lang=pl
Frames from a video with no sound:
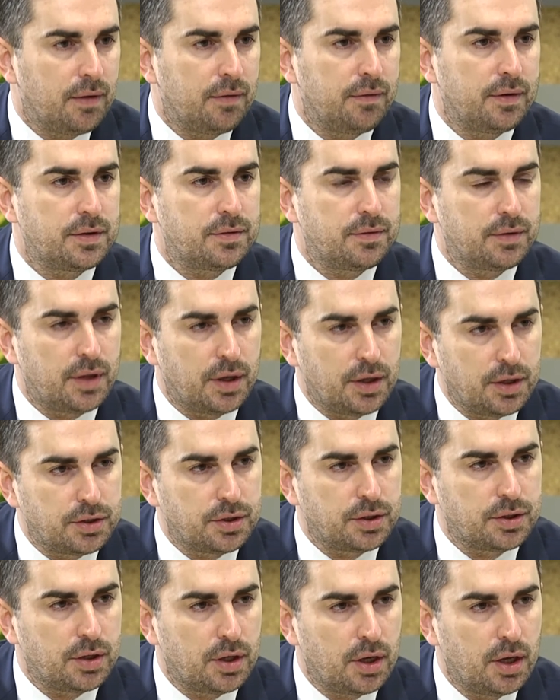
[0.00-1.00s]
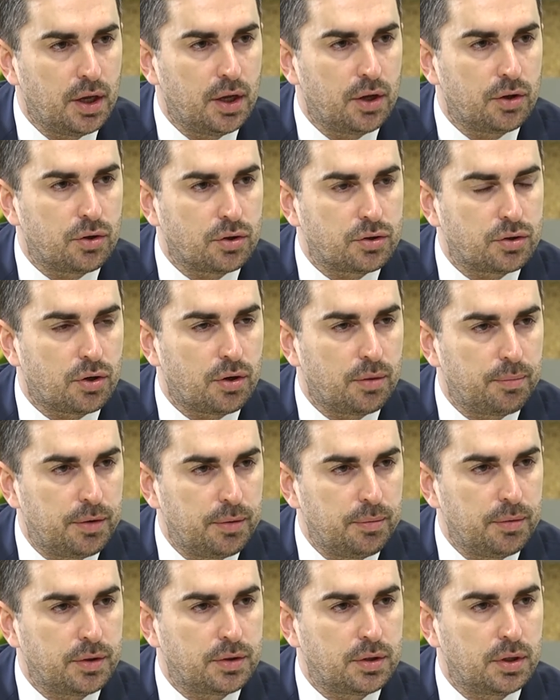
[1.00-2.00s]
Więc wydaje się, że to, co
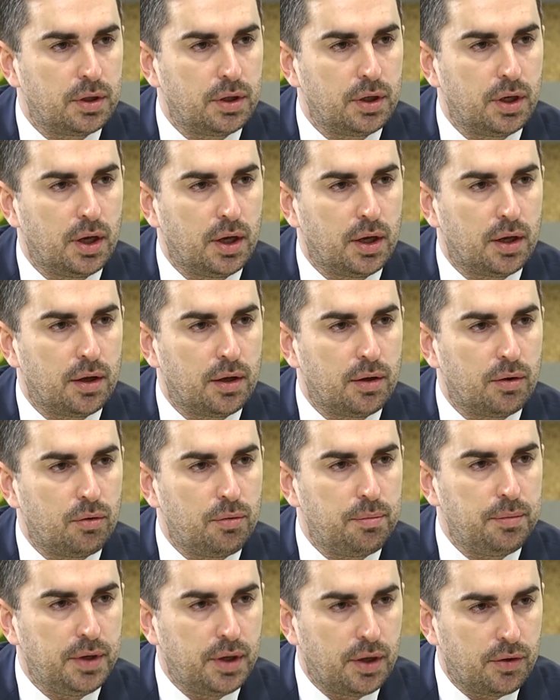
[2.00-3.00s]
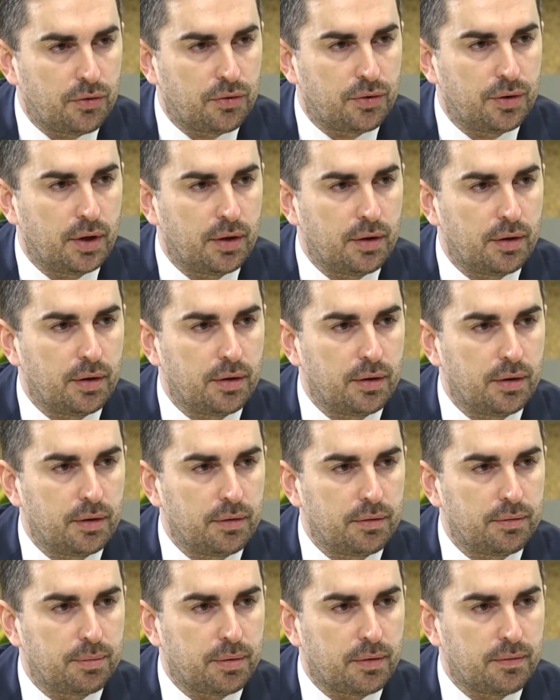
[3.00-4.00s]
robimy, mówimy, czyli e, umiejętne e,
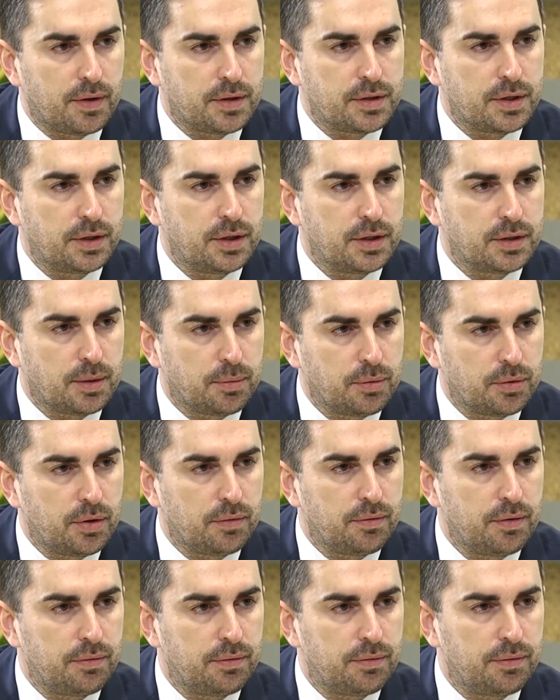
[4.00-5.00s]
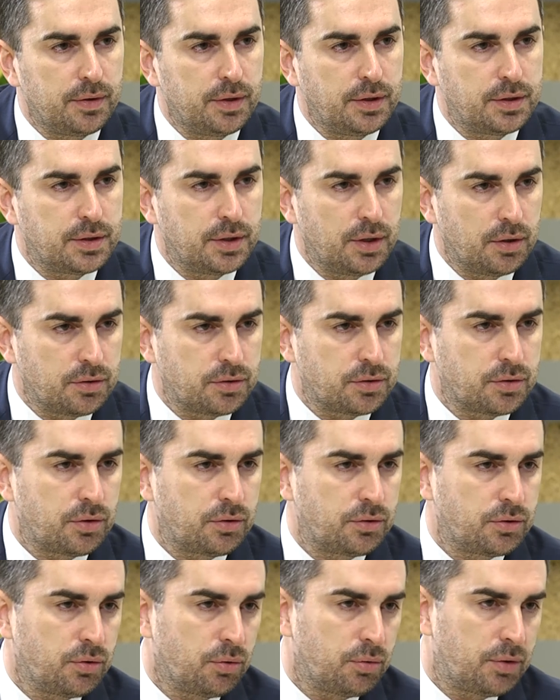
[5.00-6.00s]
wprowadzenie zabudowy w istniejącą
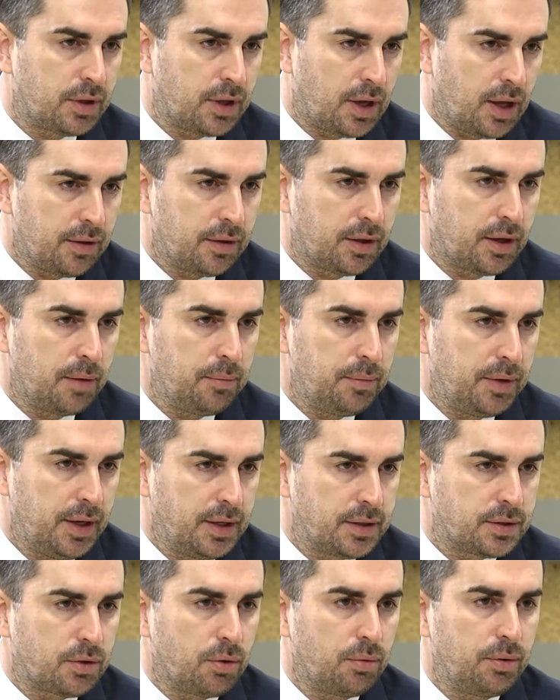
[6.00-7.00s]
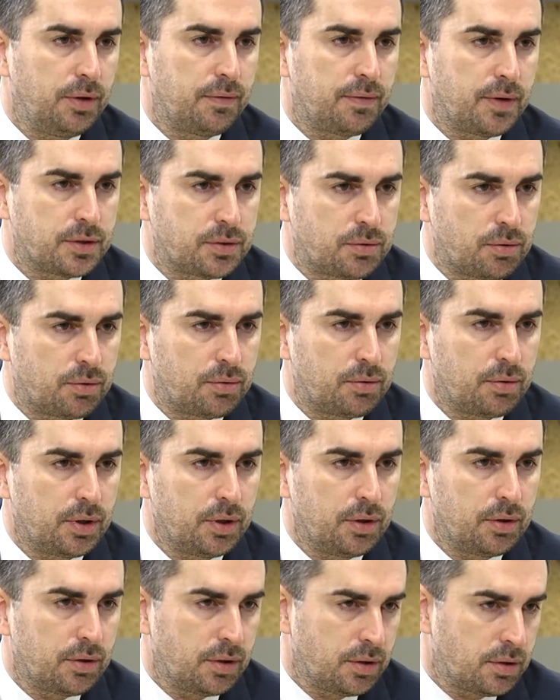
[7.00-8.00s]
tkankę miejską, infrastruktury,
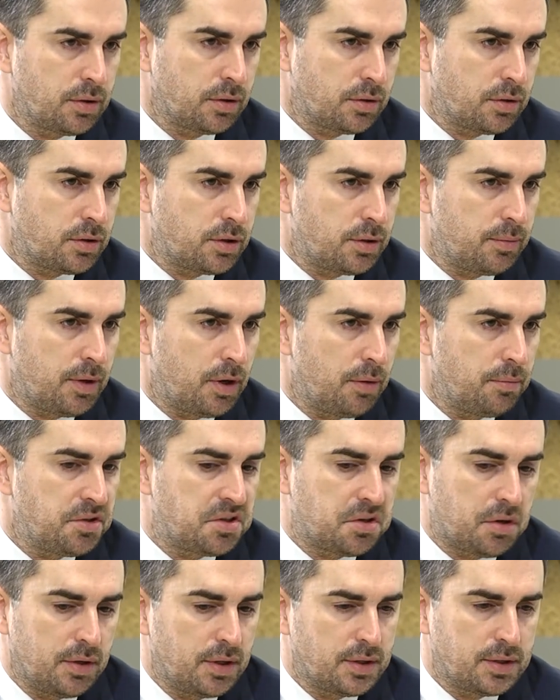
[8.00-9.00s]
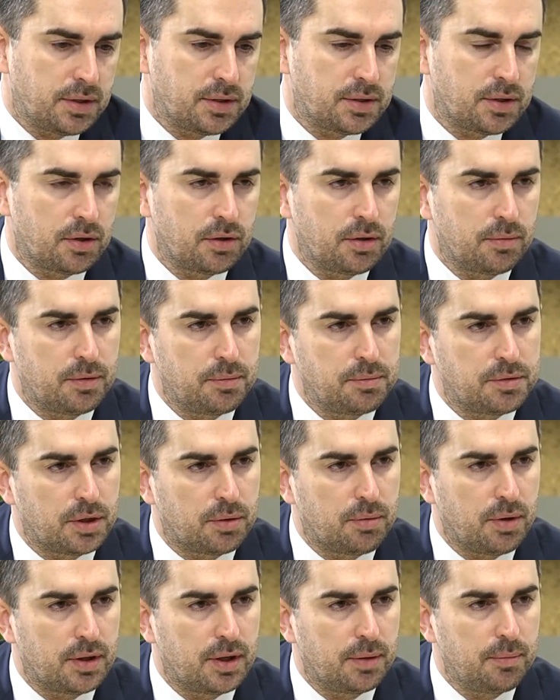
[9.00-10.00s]
no to jest to, co trzeba robić. Koneser jest tego dobrym
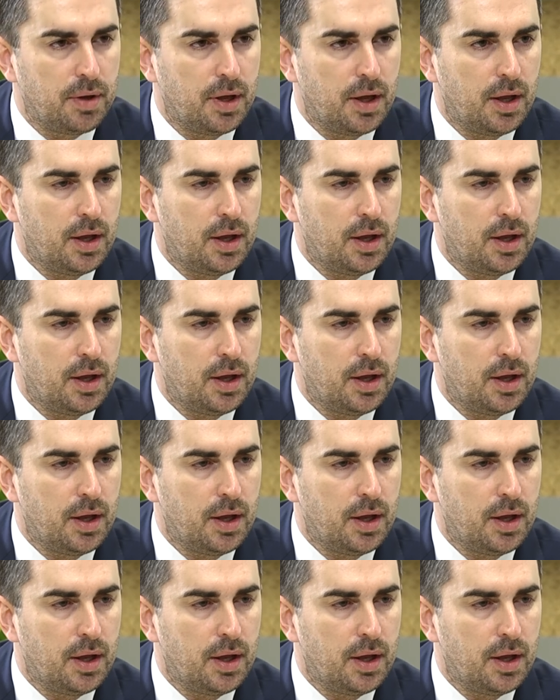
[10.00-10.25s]
przykładem.